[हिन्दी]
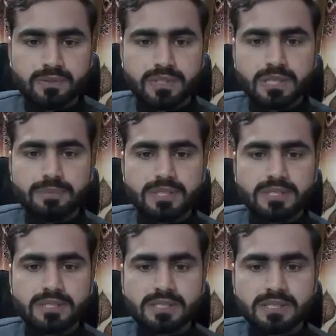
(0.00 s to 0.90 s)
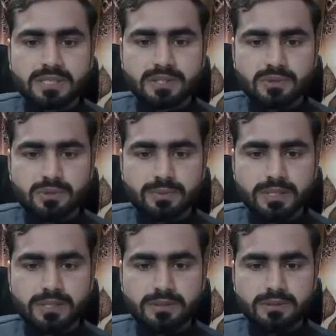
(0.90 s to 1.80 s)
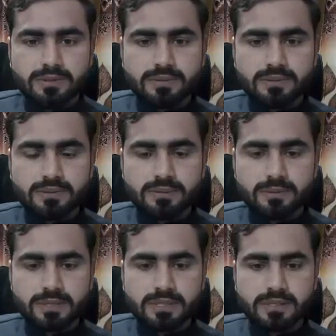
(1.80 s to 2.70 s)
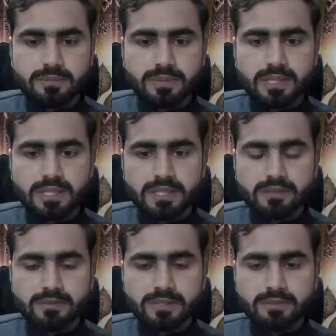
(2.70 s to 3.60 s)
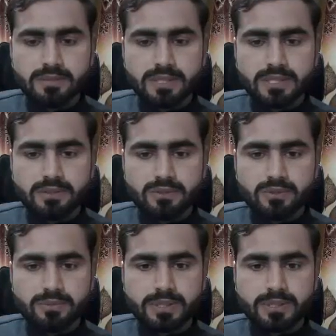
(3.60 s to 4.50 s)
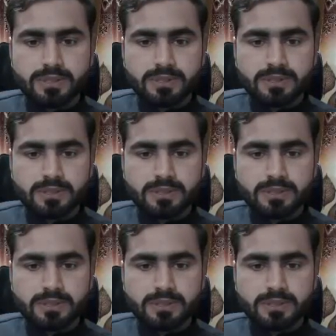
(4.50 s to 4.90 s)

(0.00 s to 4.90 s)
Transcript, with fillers: तो यहाँ पे जिस तरह से कमेंट कमेंट का रिप्लाई है कमेंट रिप्लाई और कमेंट